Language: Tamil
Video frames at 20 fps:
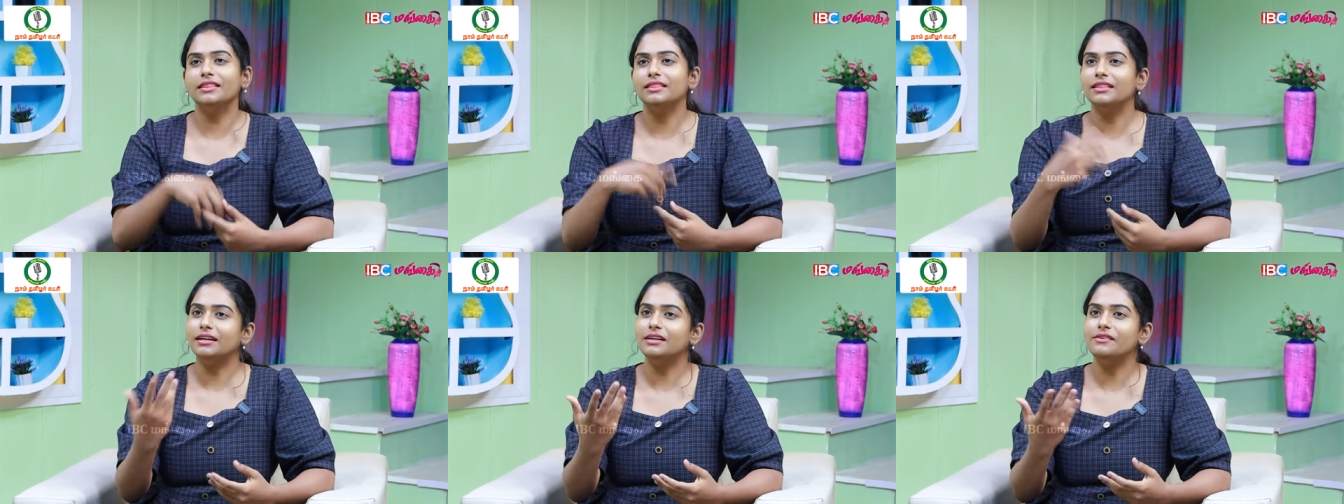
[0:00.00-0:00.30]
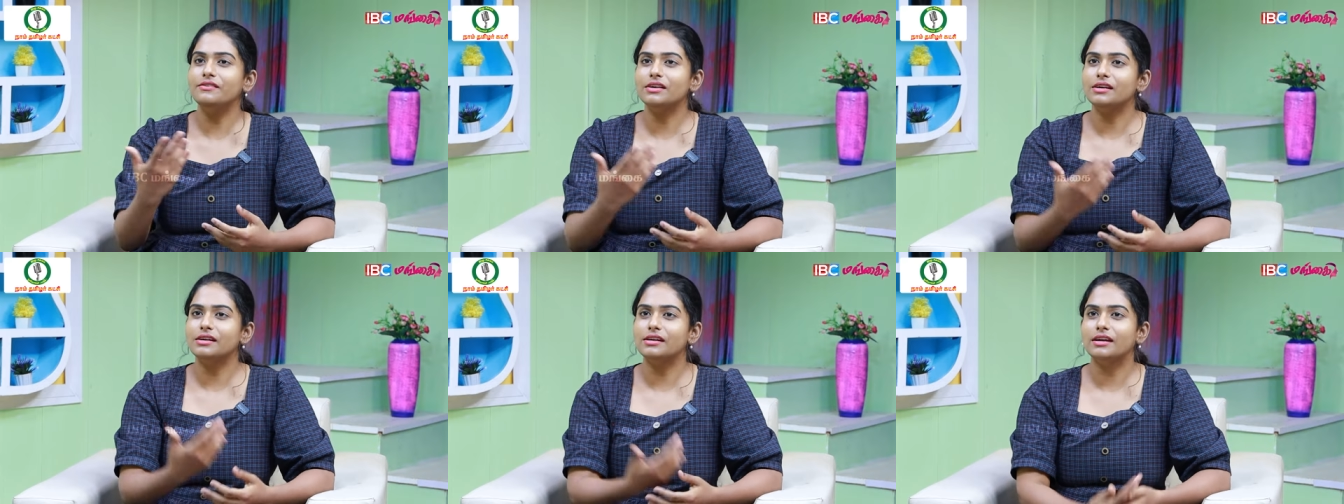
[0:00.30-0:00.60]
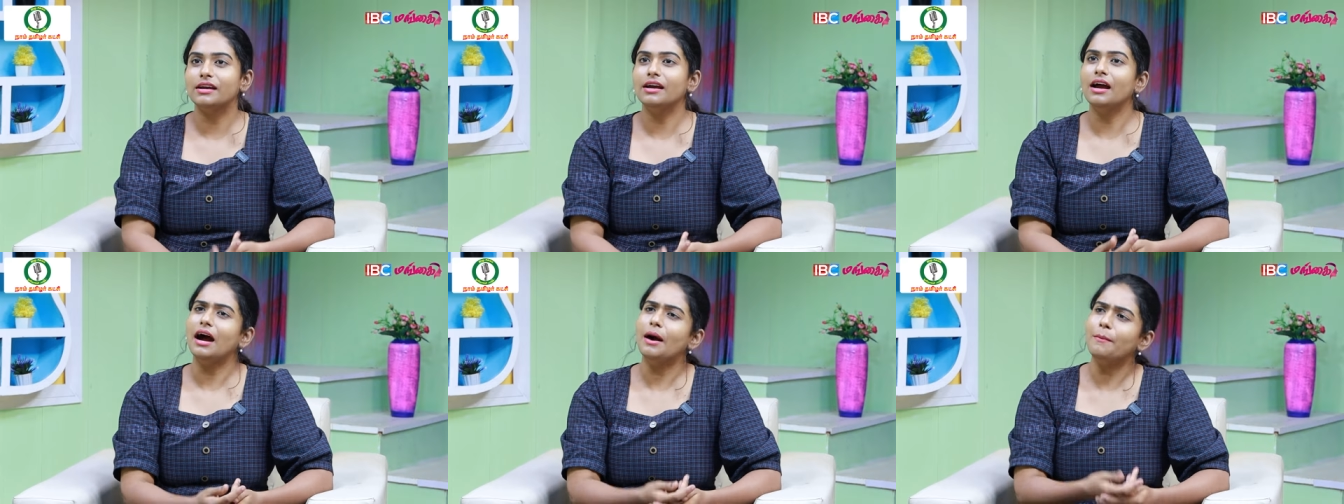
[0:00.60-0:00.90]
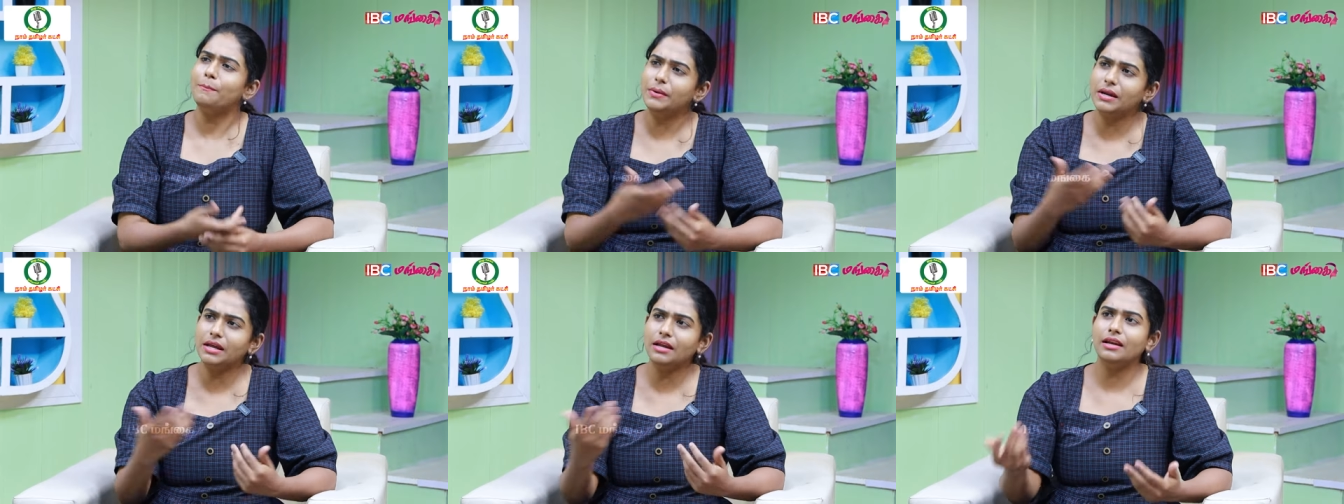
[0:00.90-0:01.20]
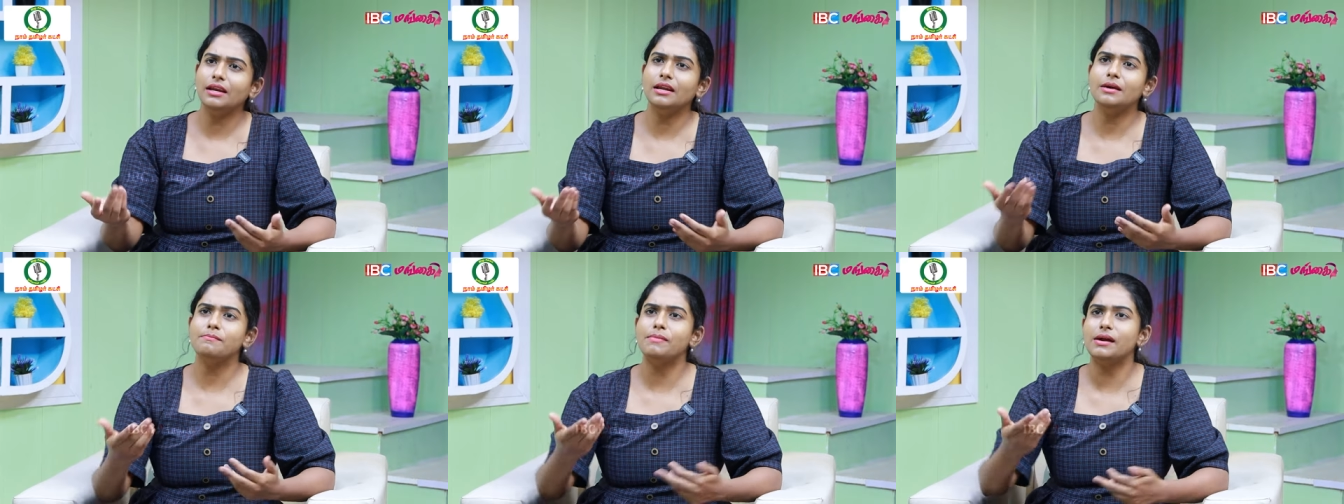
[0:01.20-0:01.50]
அந்த அளவுக்கு இருக்குது அப்படி
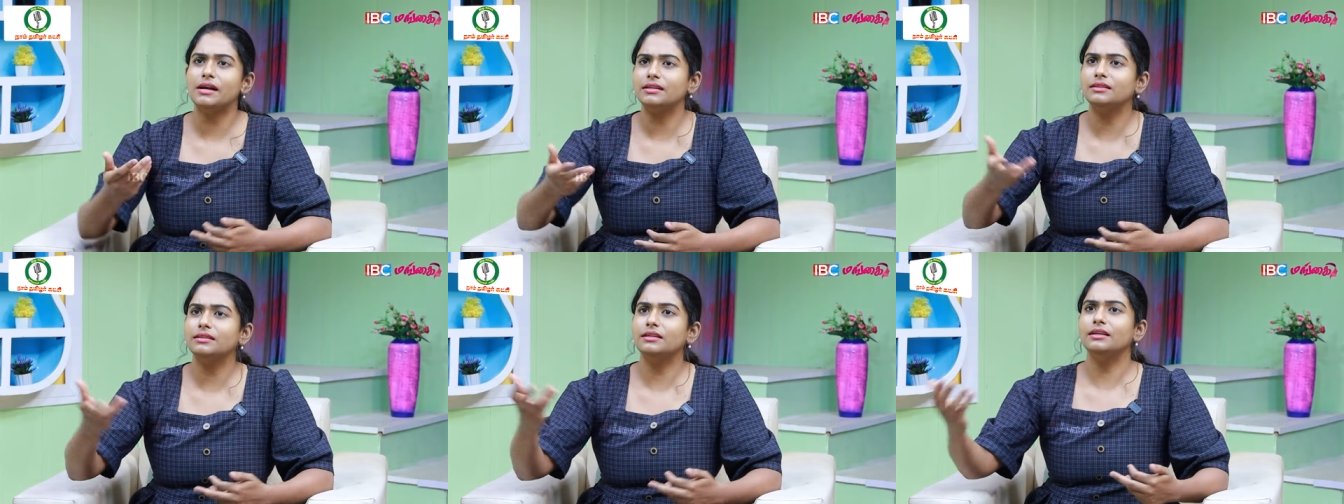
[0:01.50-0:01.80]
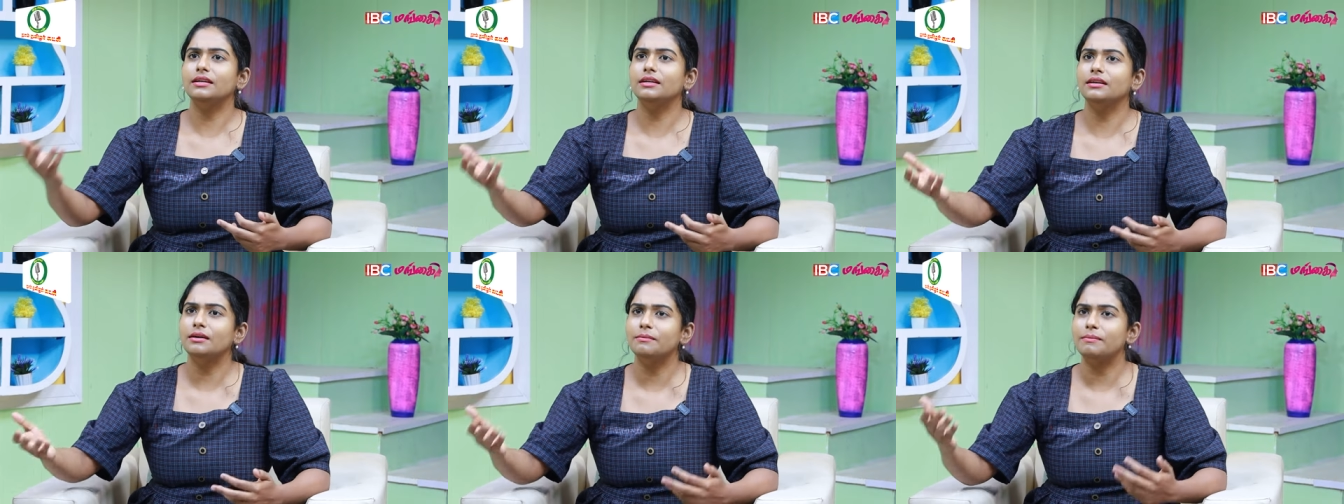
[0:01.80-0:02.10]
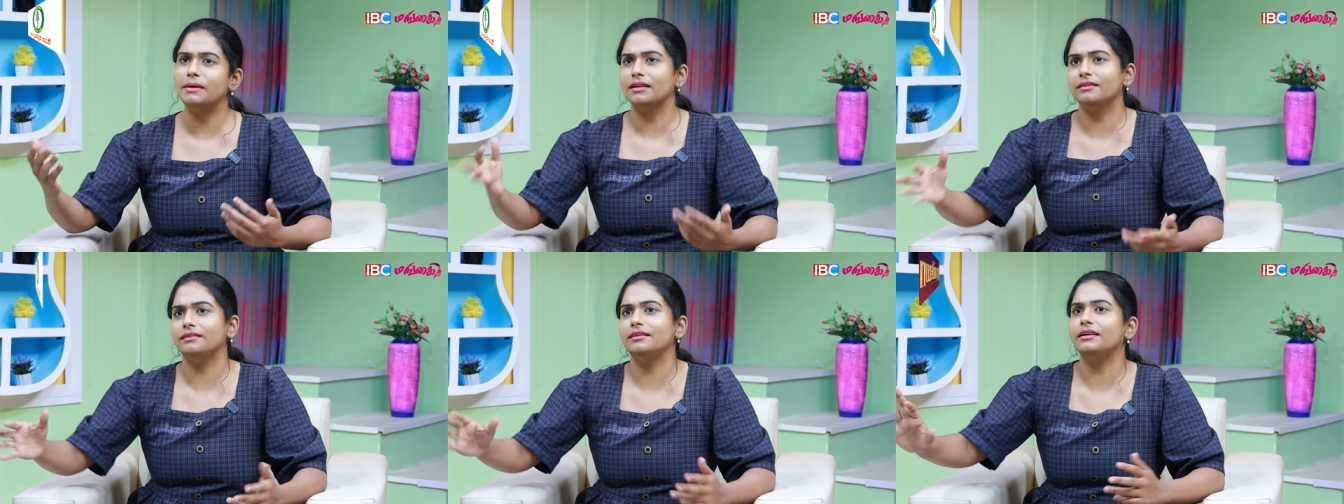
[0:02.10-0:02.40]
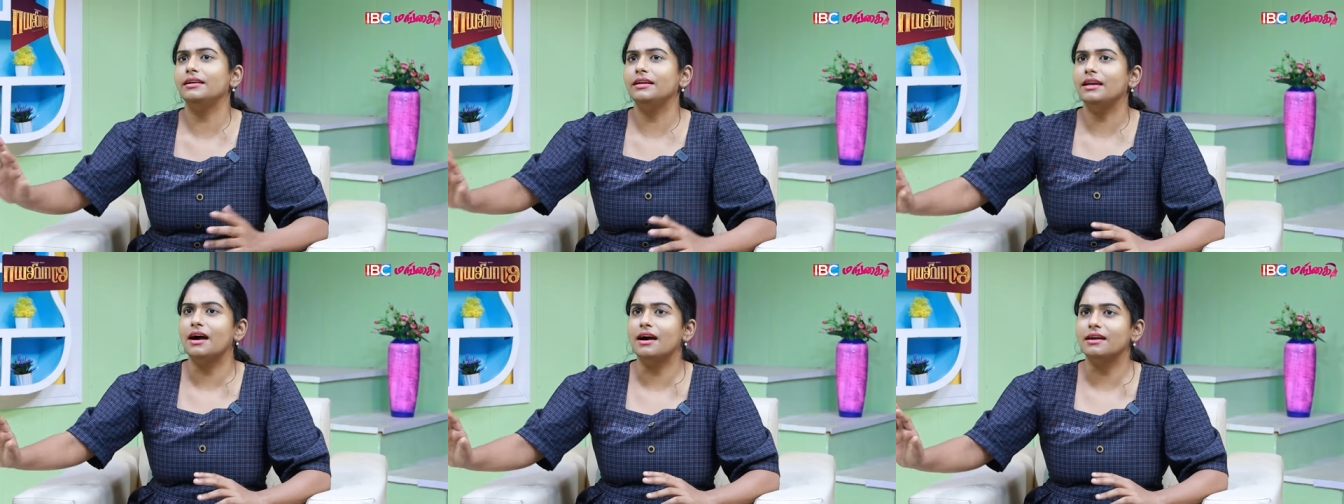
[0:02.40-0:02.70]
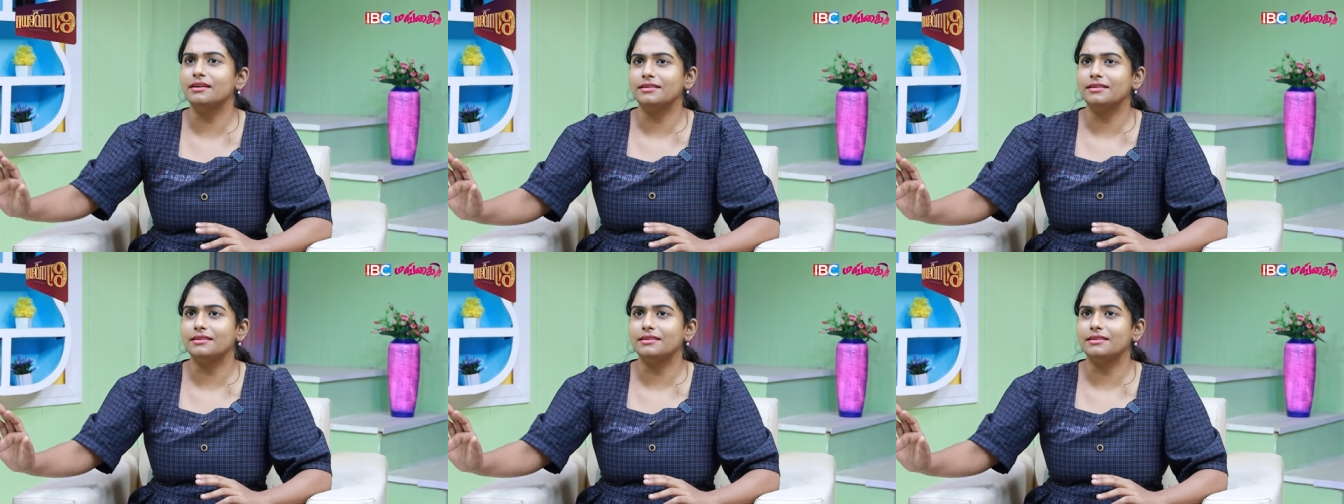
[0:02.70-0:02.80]
இல்லை படத்தில் இல்லை படத்தில் நீ